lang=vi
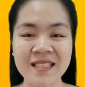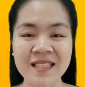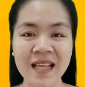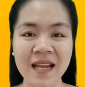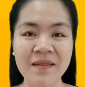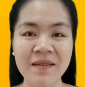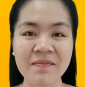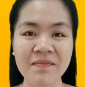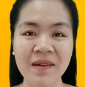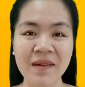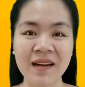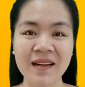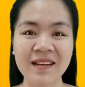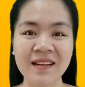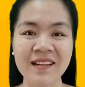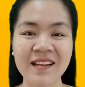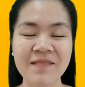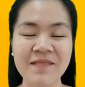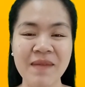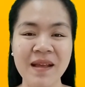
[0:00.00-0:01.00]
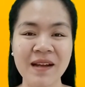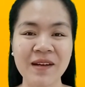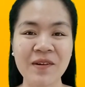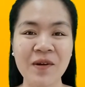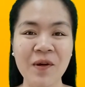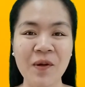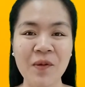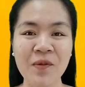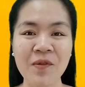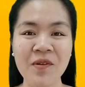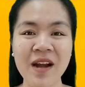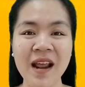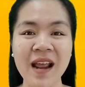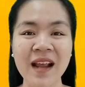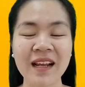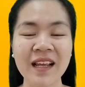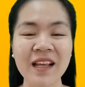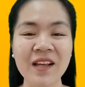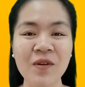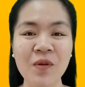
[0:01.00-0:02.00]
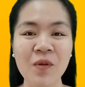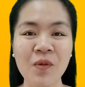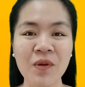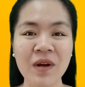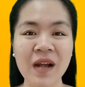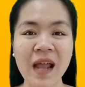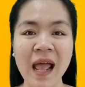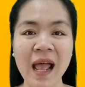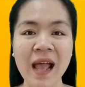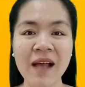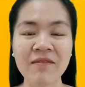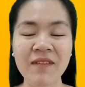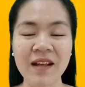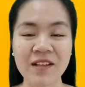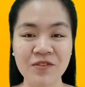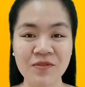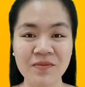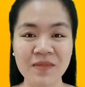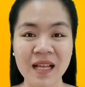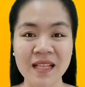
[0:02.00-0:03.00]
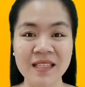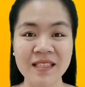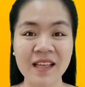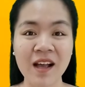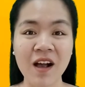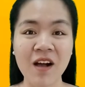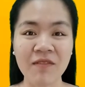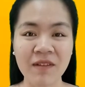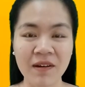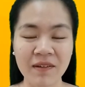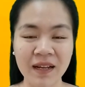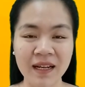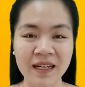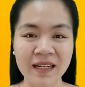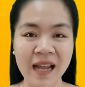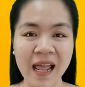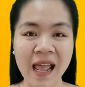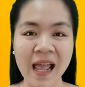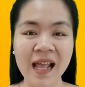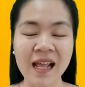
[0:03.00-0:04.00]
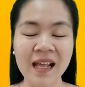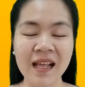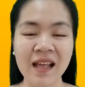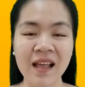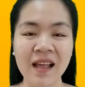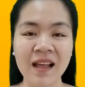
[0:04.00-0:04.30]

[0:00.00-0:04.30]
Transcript: sánh mịn thì bạn đổ ra cái khuôn đá và chúng ta cho vào ngăn đá,